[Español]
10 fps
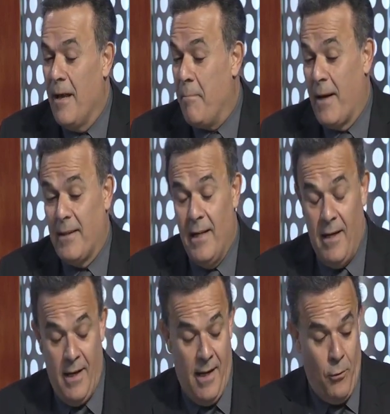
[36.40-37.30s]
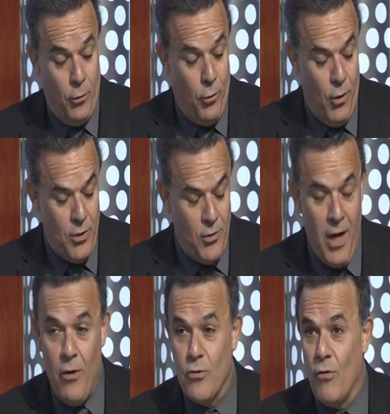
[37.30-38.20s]
Aparte, el, Auditorio
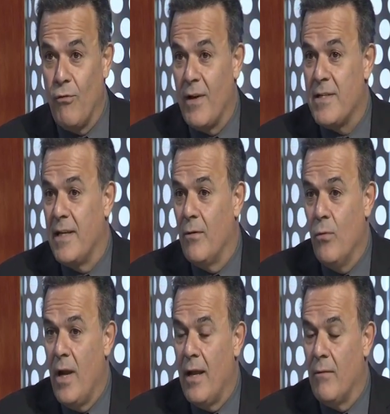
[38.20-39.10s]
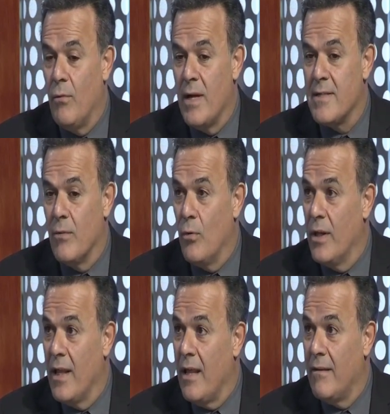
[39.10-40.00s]
Nacional nos ofrece una, una
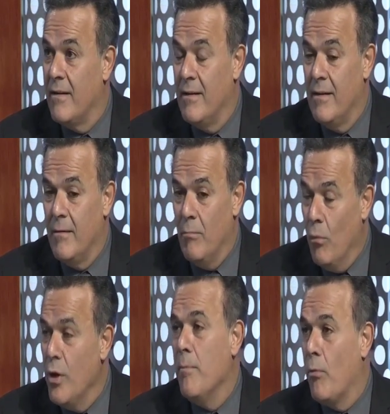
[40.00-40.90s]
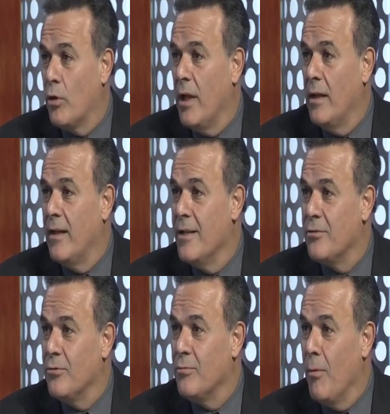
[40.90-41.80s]
seguridad muy importante en
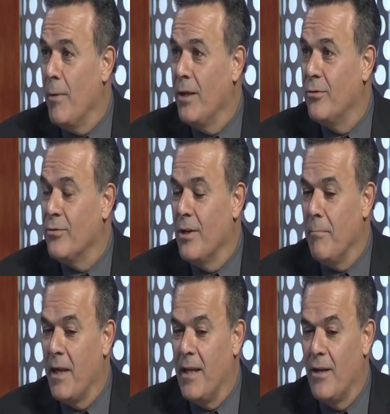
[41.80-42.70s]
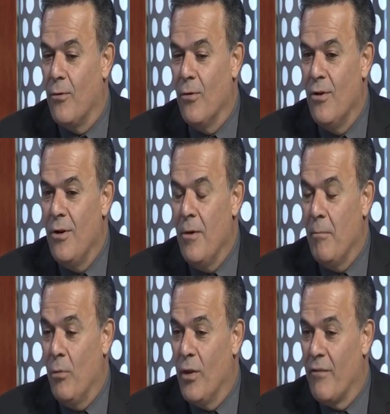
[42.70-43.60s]
estos momentos en México,
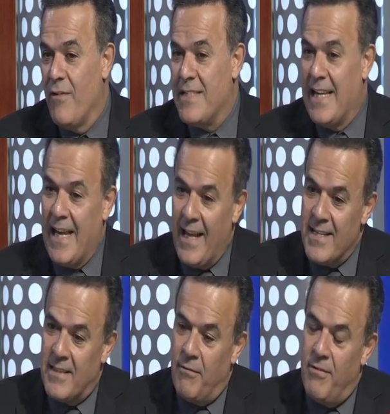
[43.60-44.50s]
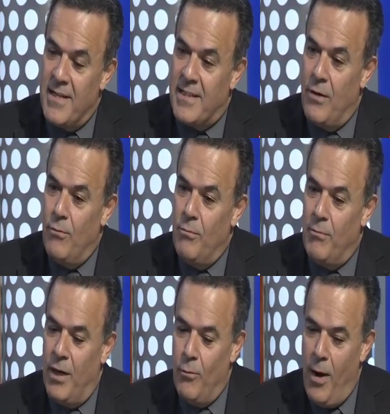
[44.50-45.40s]
poder festejar esta fiesta en
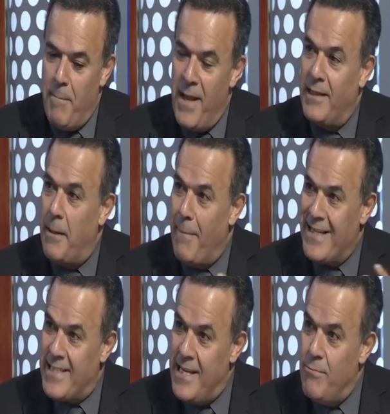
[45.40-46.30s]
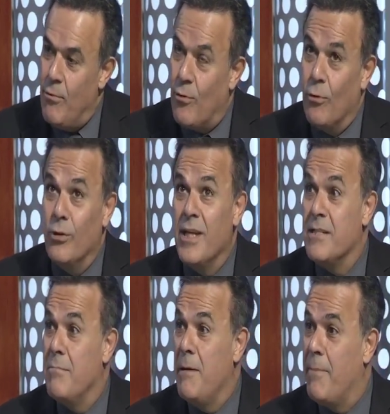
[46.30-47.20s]
un, en un ambiente masivo con
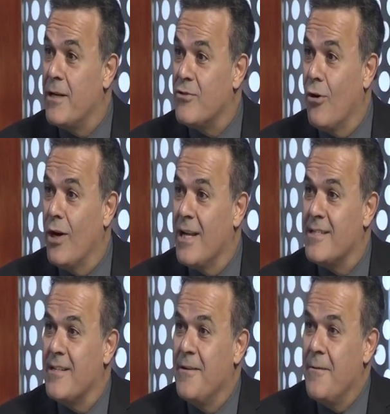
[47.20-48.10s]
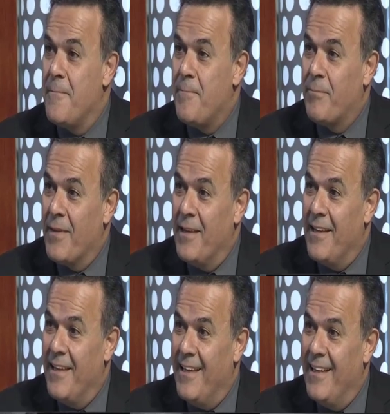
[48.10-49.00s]
10.000 mil personas. Un espacio
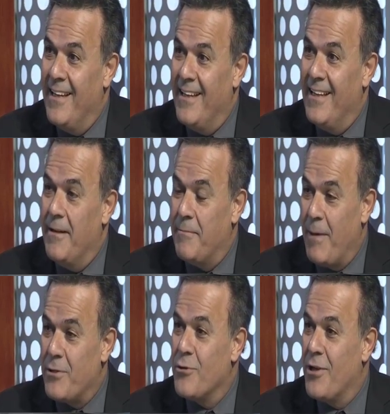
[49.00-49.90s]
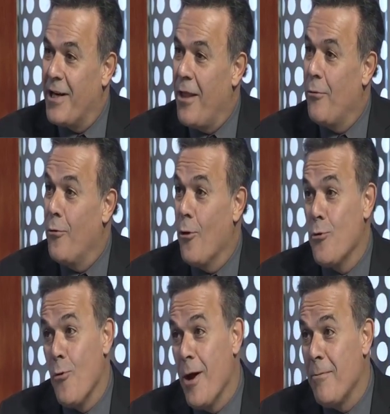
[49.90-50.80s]
cerrado, un espacio Un eh, Espacio cerrado, no
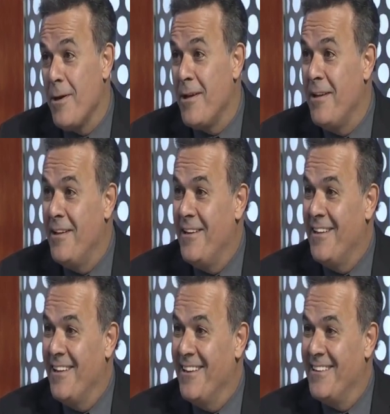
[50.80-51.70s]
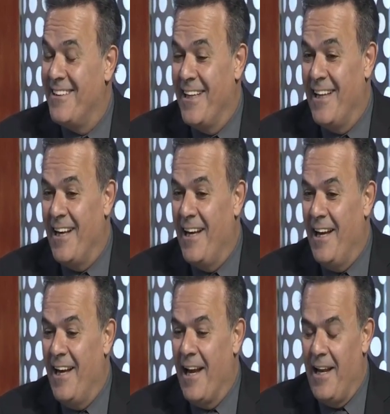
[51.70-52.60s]
llueve.
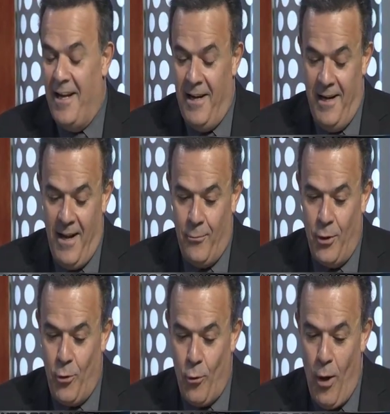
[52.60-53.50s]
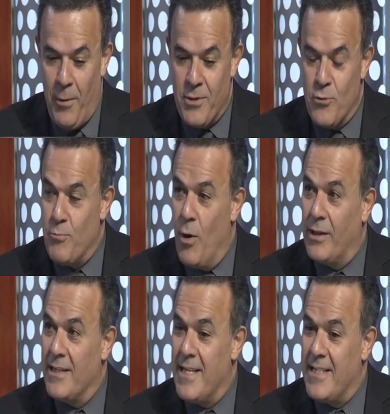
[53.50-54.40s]
Este, el, auditorio abre sus
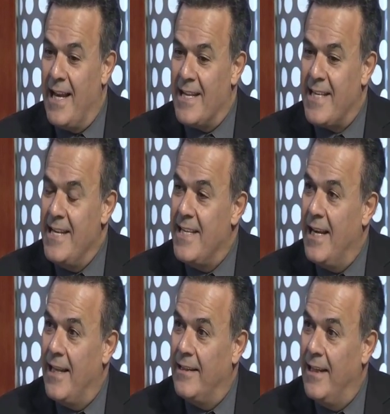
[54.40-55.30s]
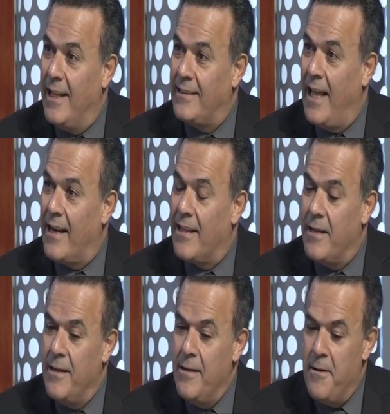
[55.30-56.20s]
puertas desde las 6 de la, de la
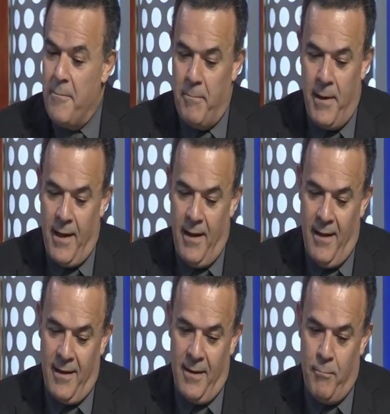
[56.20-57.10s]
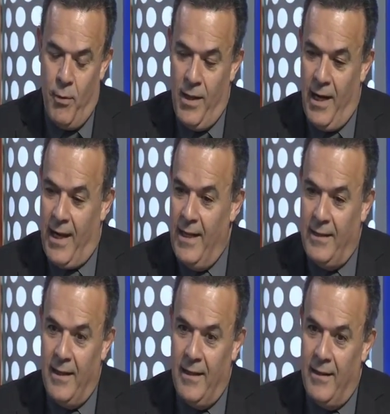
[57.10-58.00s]
tarde para que pueda la
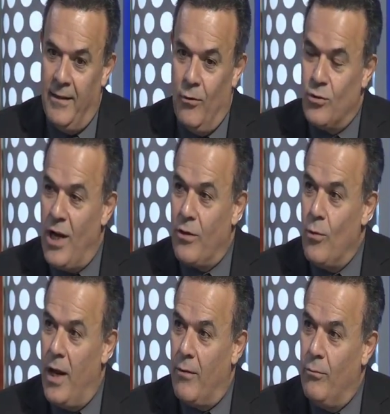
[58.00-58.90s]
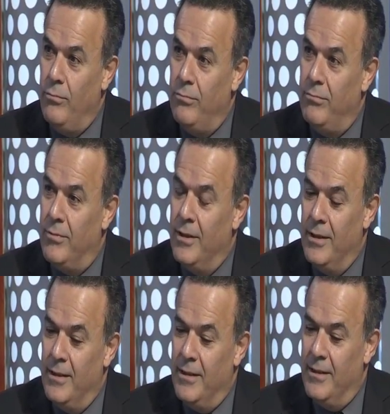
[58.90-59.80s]
gente eh, gozar de una,
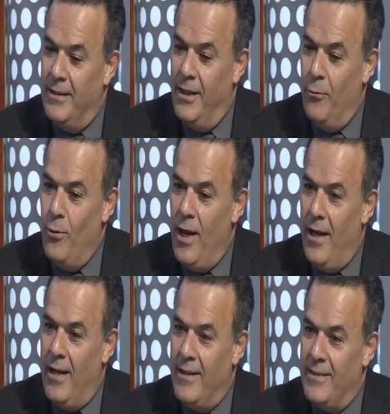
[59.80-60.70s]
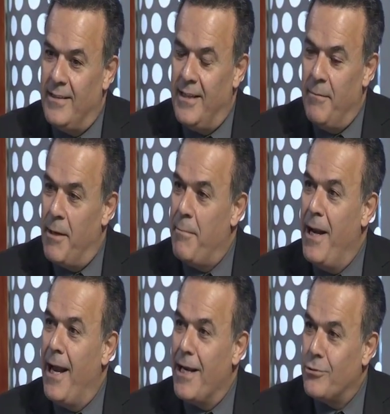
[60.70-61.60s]
de una este,
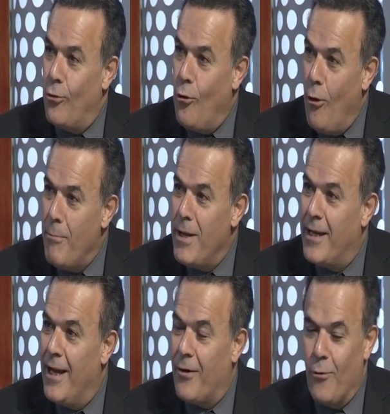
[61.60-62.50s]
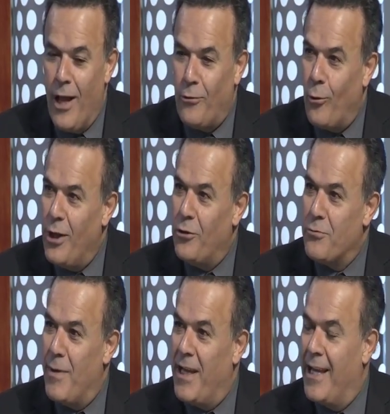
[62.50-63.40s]
verbena gastronómica con
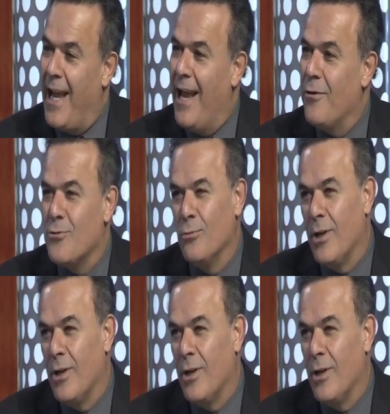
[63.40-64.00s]
antojitos mexicanos,